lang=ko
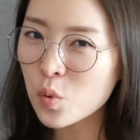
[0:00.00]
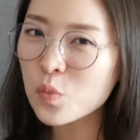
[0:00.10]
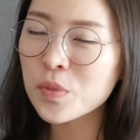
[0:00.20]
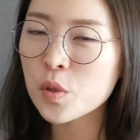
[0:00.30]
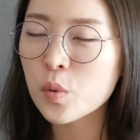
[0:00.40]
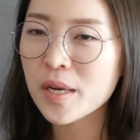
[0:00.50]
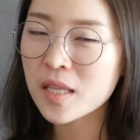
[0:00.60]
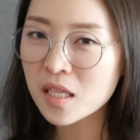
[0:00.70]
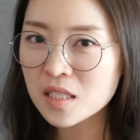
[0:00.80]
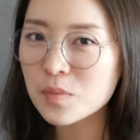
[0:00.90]
꼭
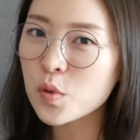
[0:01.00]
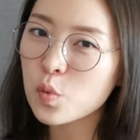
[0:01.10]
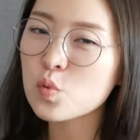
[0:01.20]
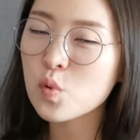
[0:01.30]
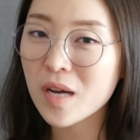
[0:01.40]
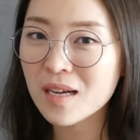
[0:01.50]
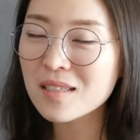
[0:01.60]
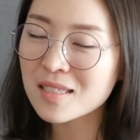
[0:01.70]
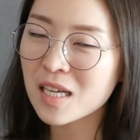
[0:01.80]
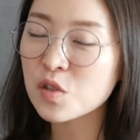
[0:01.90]
필요한 핵심
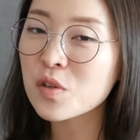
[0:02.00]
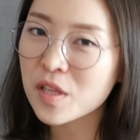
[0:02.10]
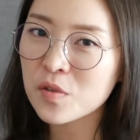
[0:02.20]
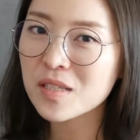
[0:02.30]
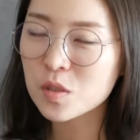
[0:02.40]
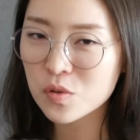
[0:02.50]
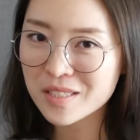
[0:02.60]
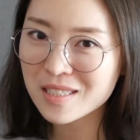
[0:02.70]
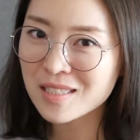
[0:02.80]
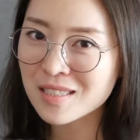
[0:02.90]
욕구가
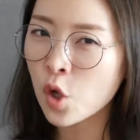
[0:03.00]
좌절되었다든지